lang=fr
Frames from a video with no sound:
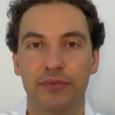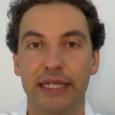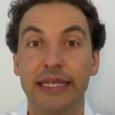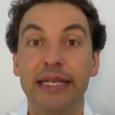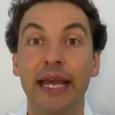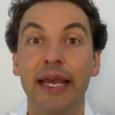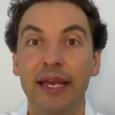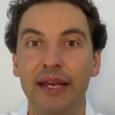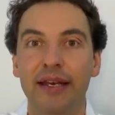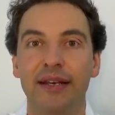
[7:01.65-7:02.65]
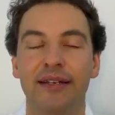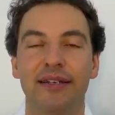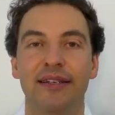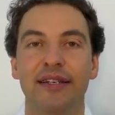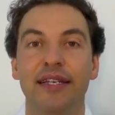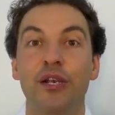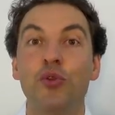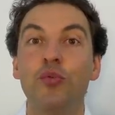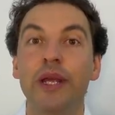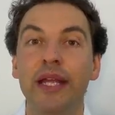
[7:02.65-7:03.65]
qui est, qui
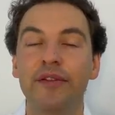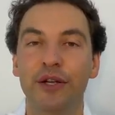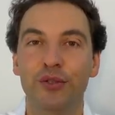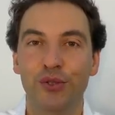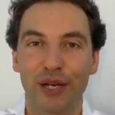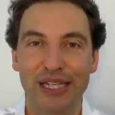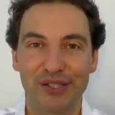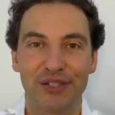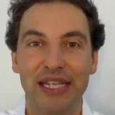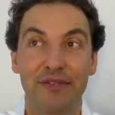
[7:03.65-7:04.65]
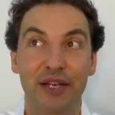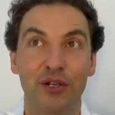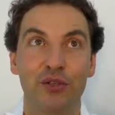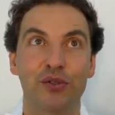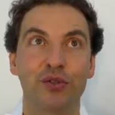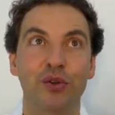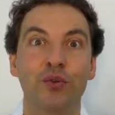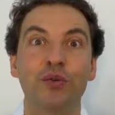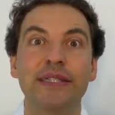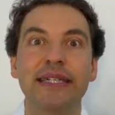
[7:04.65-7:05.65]
lui va toujours résonner avec le,
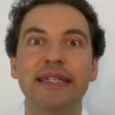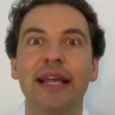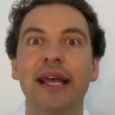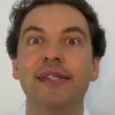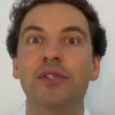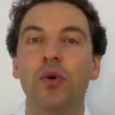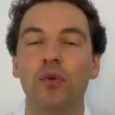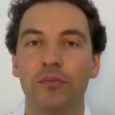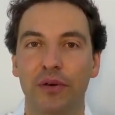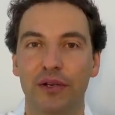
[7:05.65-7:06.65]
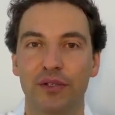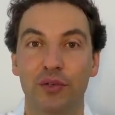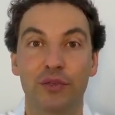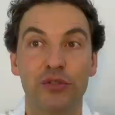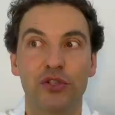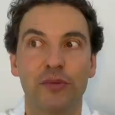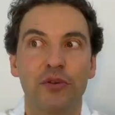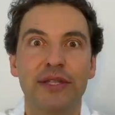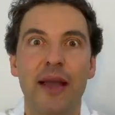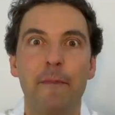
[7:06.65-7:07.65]
côté très sombre. Ce côté, justement, où
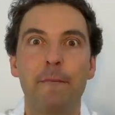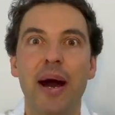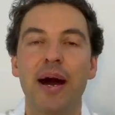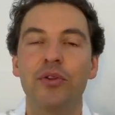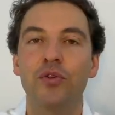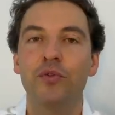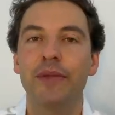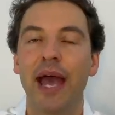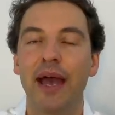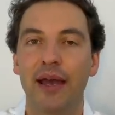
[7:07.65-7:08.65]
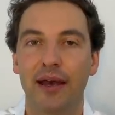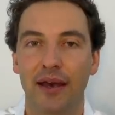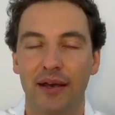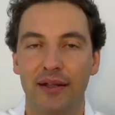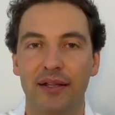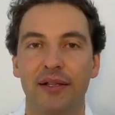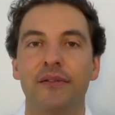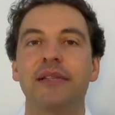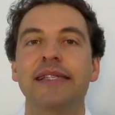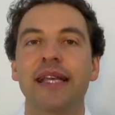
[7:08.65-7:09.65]
il n'y a pas de lumière.
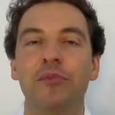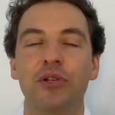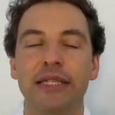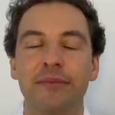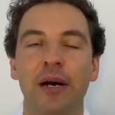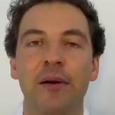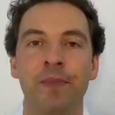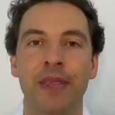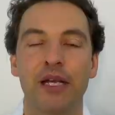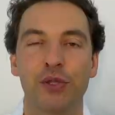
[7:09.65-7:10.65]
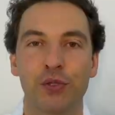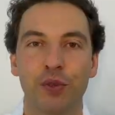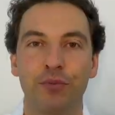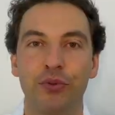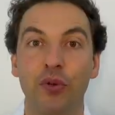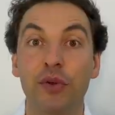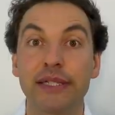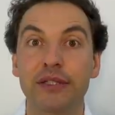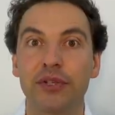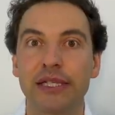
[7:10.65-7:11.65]
Symboliquement, sur Pluton,
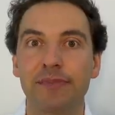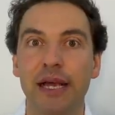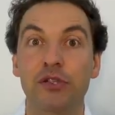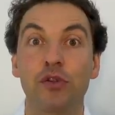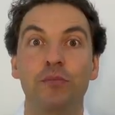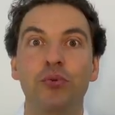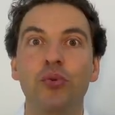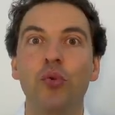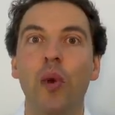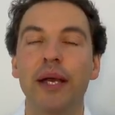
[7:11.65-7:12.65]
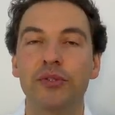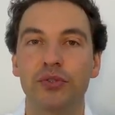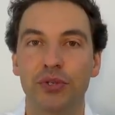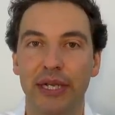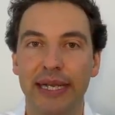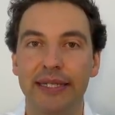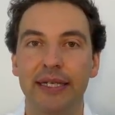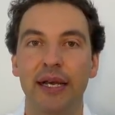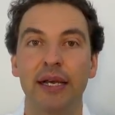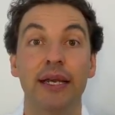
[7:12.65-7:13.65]
c'est un espace le plus loin du Soleil,
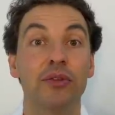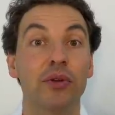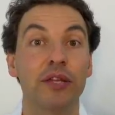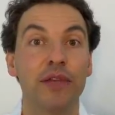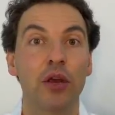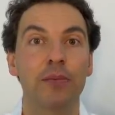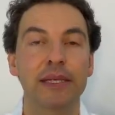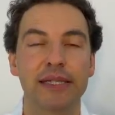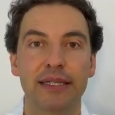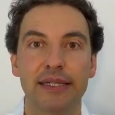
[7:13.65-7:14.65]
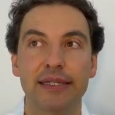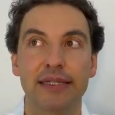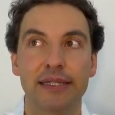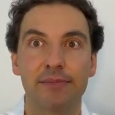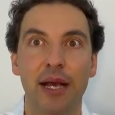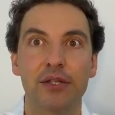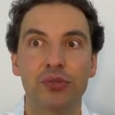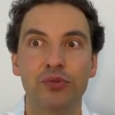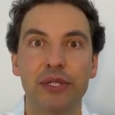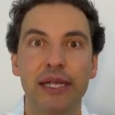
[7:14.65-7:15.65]
et donc il vient représenter cet espace
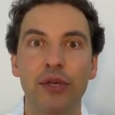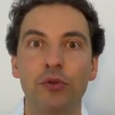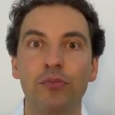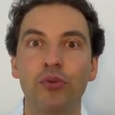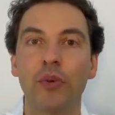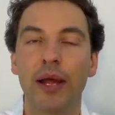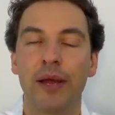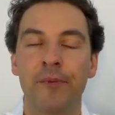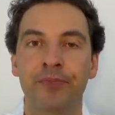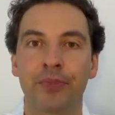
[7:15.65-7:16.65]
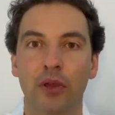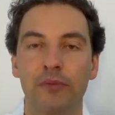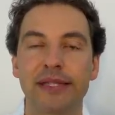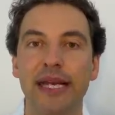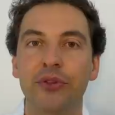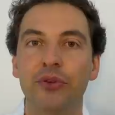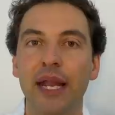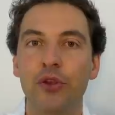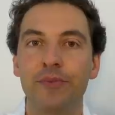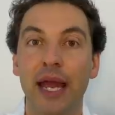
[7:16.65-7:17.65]
où il est le plus loin. Comme ça, de
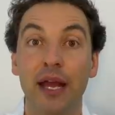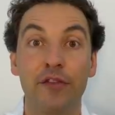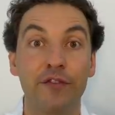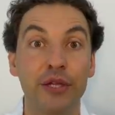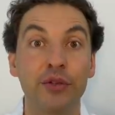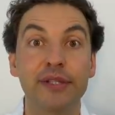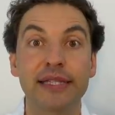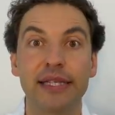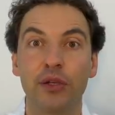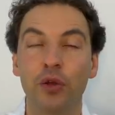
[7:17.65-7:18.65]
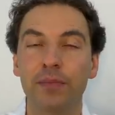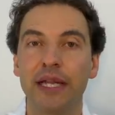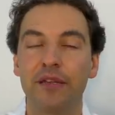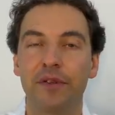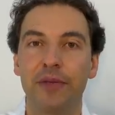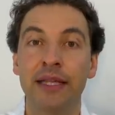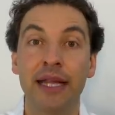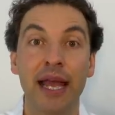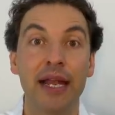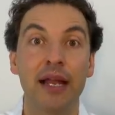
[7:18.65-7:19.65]
la lumière, et Vénus, qui est l'autre planète féminine,
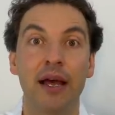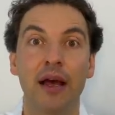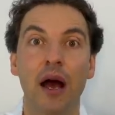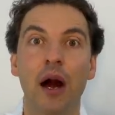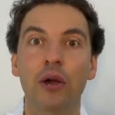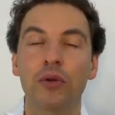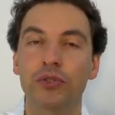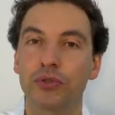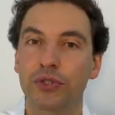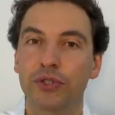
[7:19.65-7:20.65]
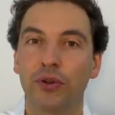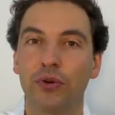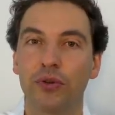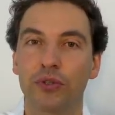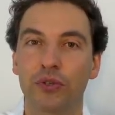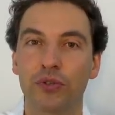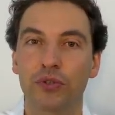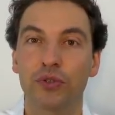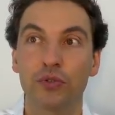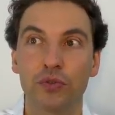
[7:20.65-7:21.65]
elle, en conjonction, une
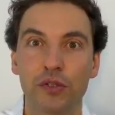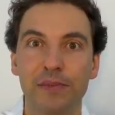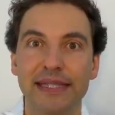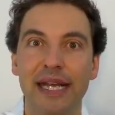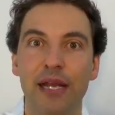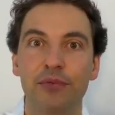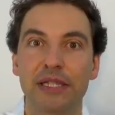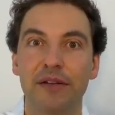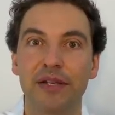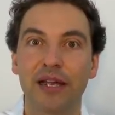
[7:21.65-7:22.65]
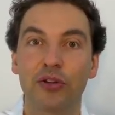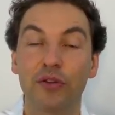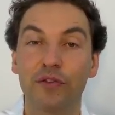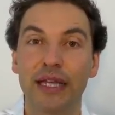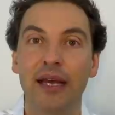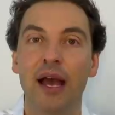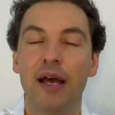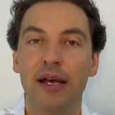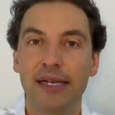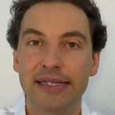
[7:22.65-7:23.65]
conjonction toute spéciale, puisqu'elle va devenir
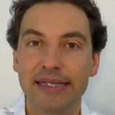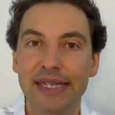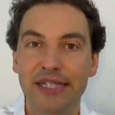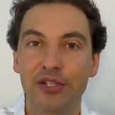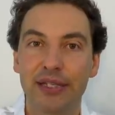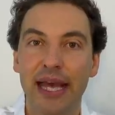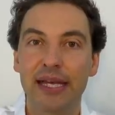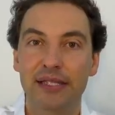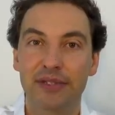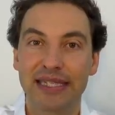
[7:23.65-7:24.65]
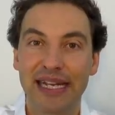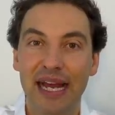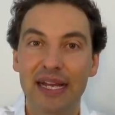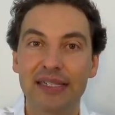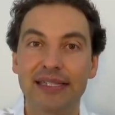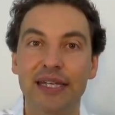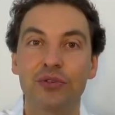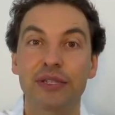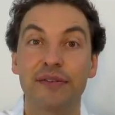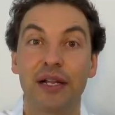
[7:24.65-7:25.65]
stationnaire, ça veut dire qu'elle ralentit sa
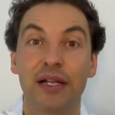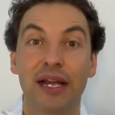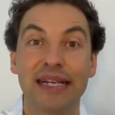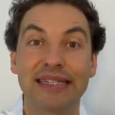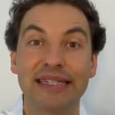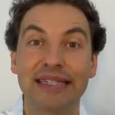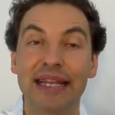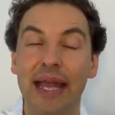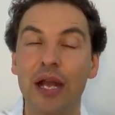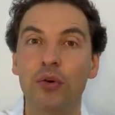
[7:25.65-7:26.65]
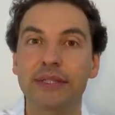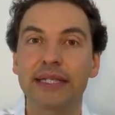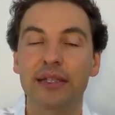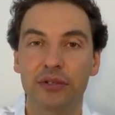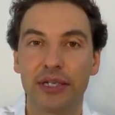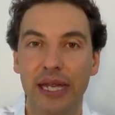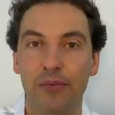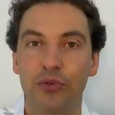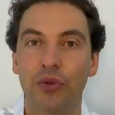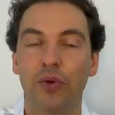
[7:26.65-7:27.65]
course, elle va rester très longtemps collée à
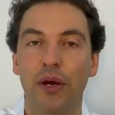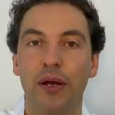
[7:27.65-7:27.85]
Pluton,